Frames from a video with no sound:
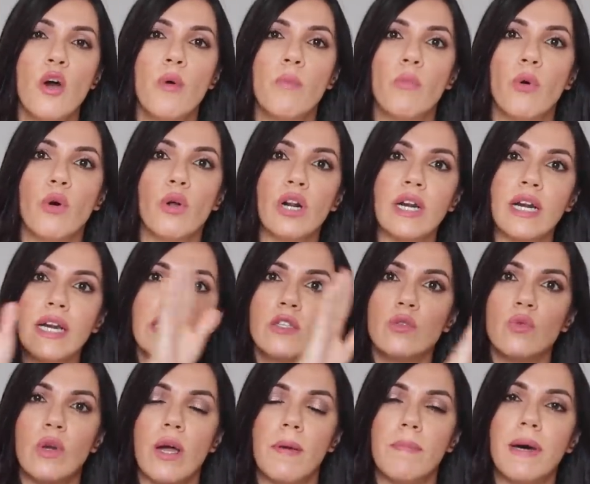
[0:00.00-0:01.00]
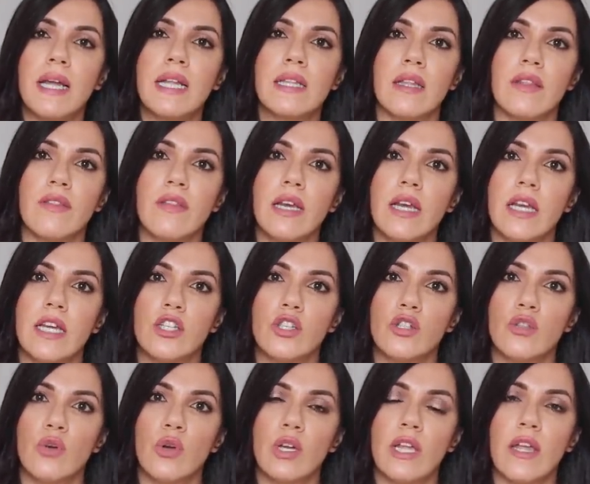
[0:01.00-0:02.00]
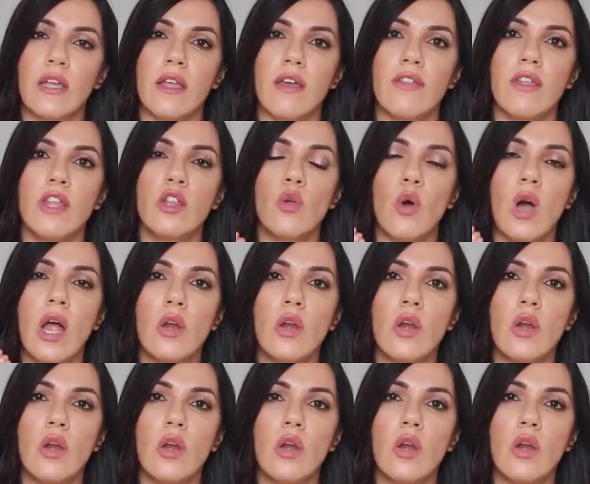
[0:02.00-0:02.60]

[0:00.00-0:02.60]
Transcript: borrando una parte de la historia y haciendo